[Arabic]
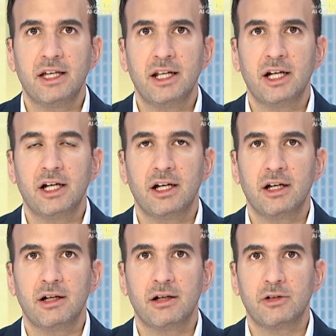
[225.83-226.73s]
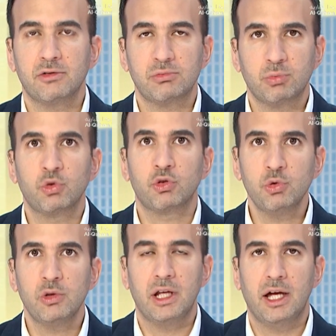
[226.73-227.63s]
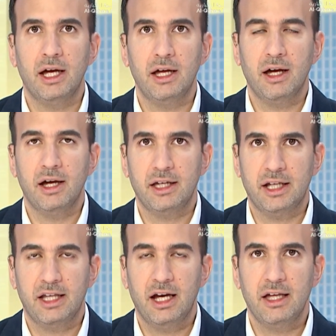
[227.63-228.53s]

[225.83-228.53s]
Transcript: إلى آه، وصول يعني